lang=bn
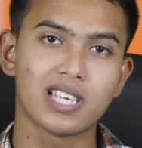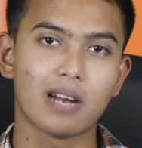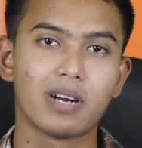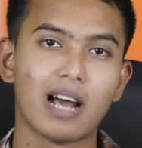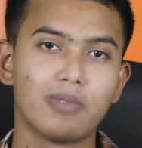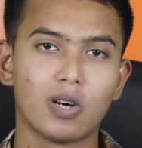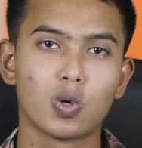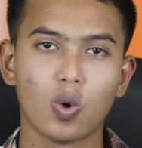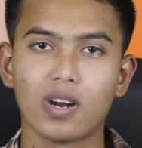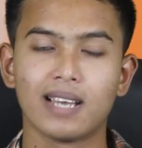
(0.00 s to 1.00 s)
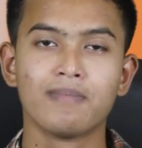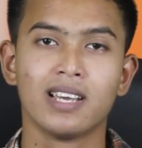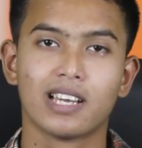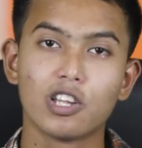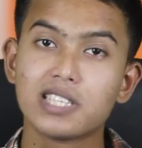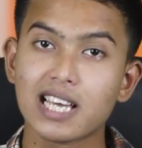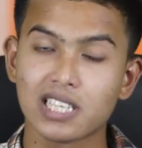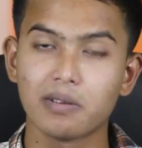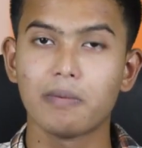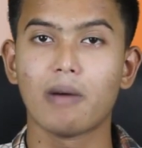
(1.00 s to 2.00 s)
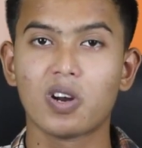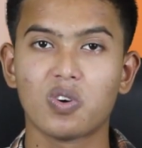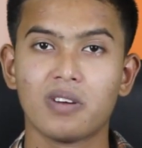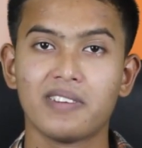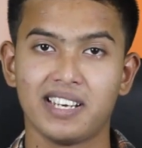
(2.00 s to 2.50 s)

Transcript: সার্ভারে আপ ডাউন করে কিন্তু যে সার্ভার ব্যবহার করেন